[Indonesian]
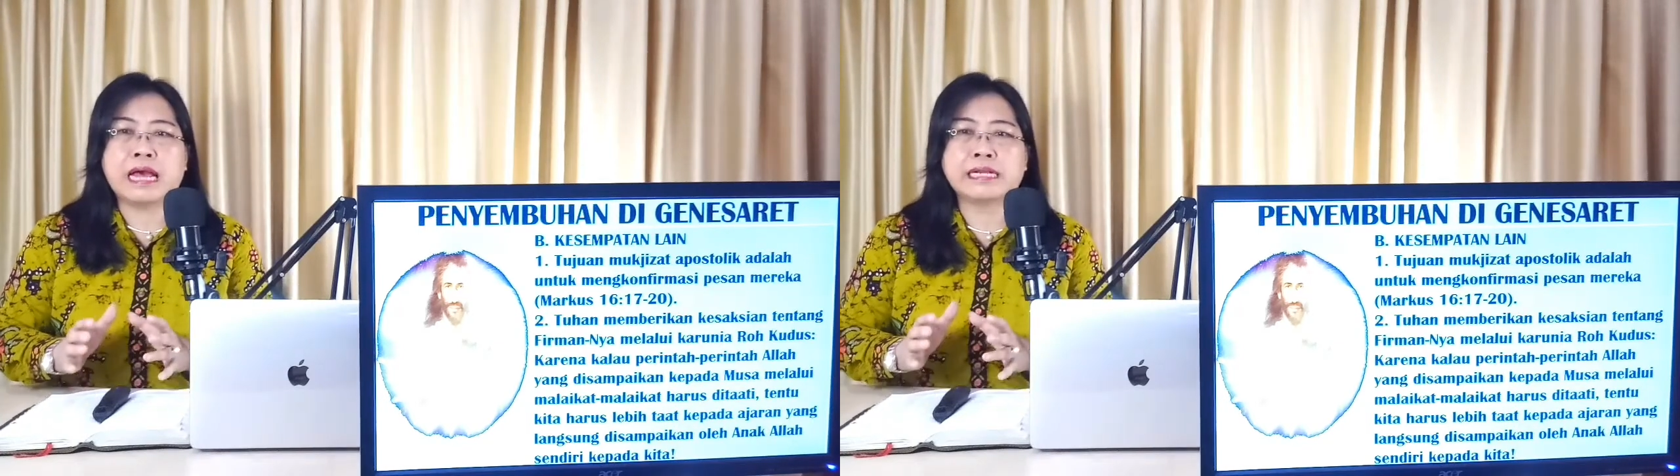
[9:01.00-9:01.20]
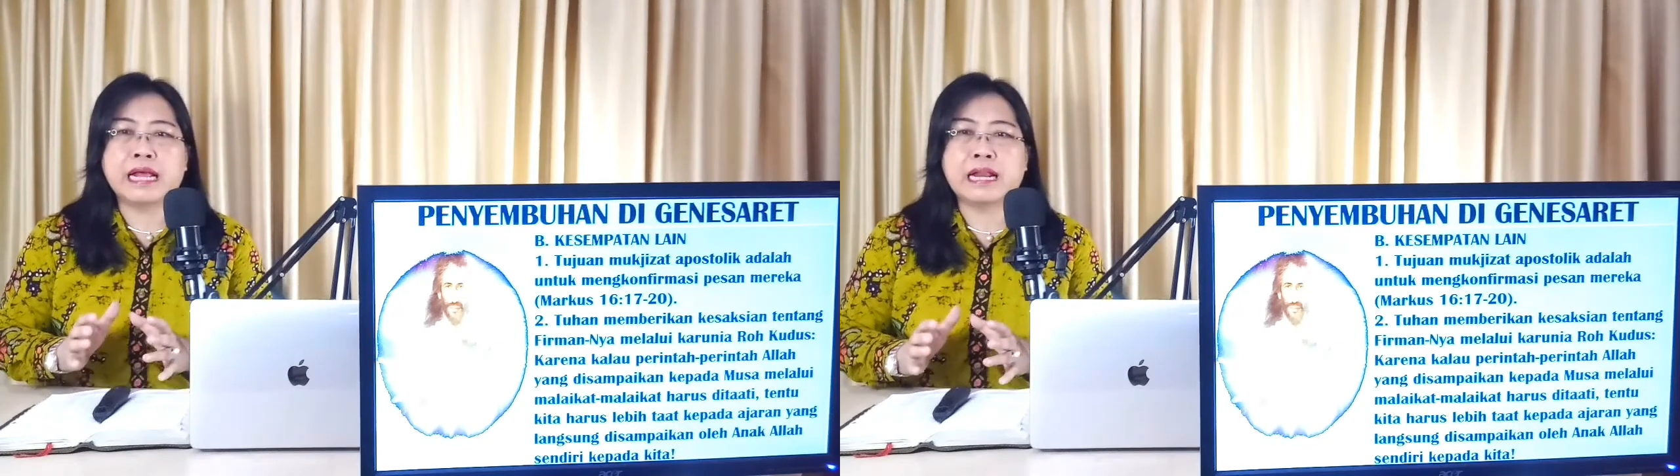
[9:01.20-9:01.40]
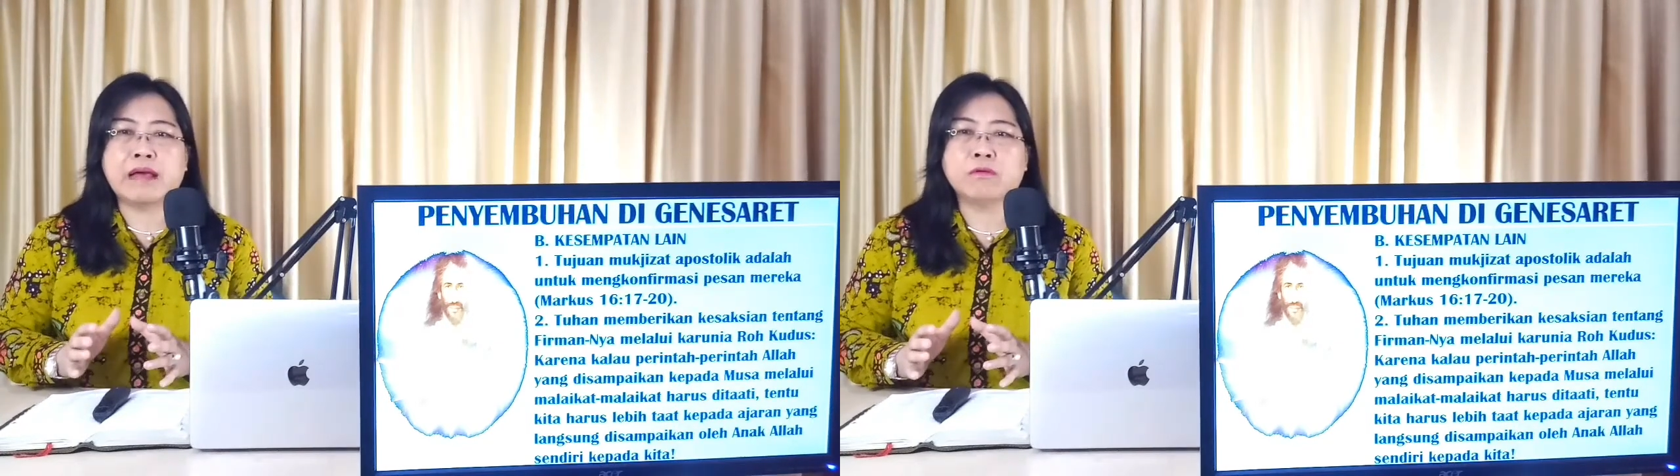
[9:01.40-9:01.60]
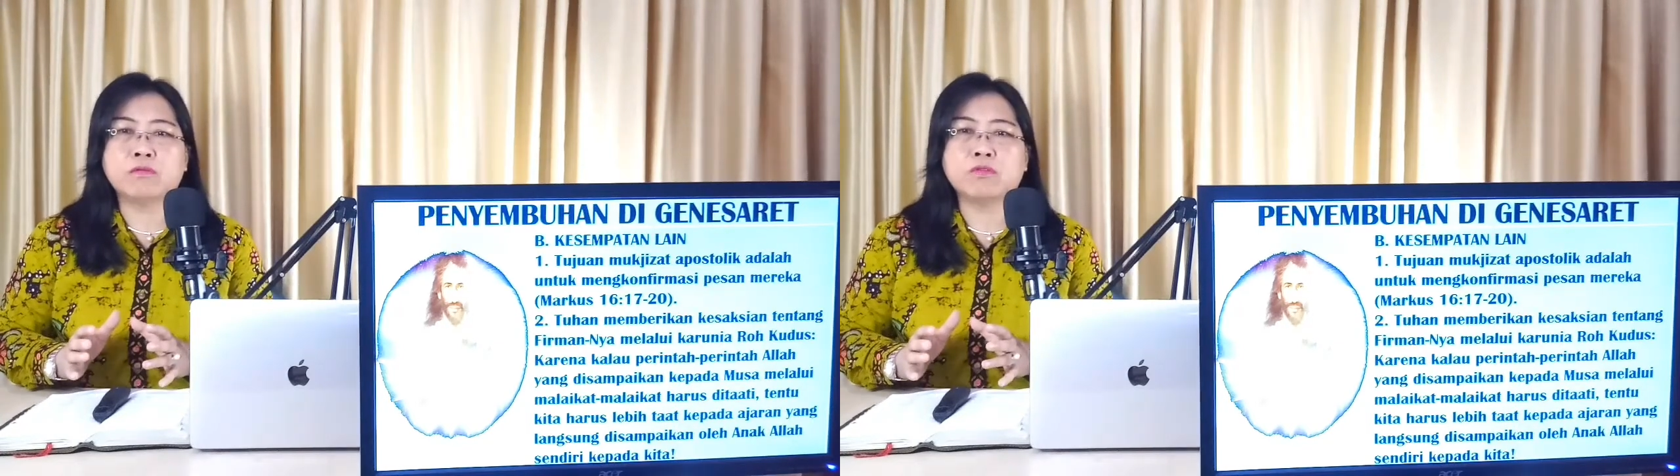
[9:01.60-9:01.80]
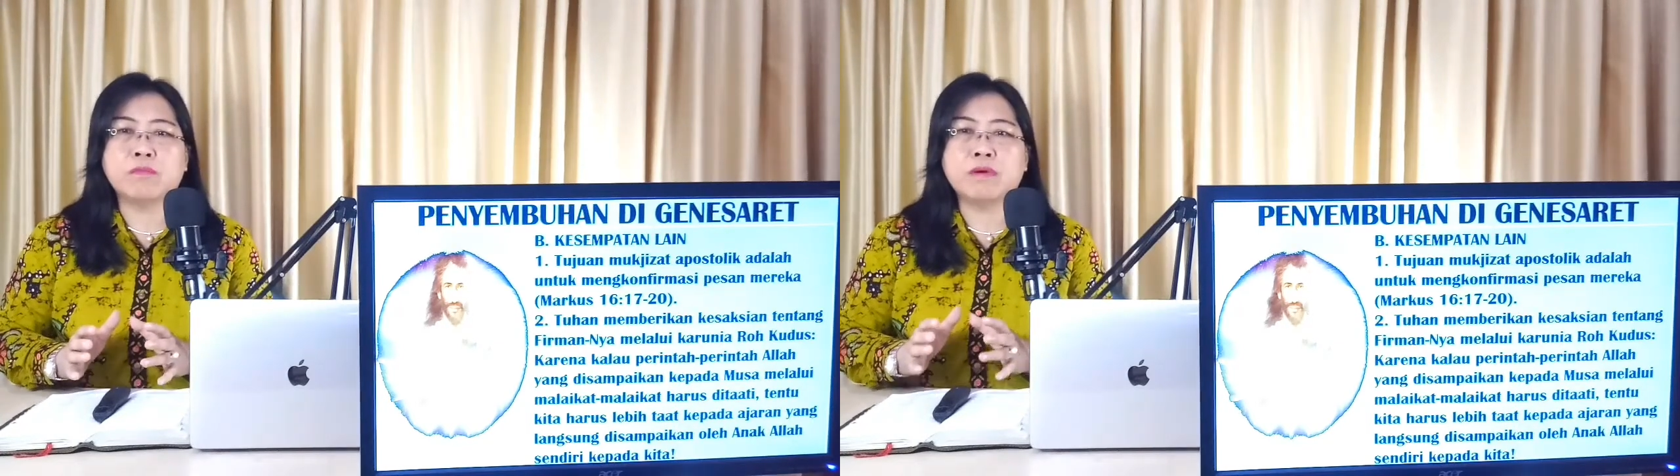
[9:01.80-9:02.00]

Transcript: adalah untuk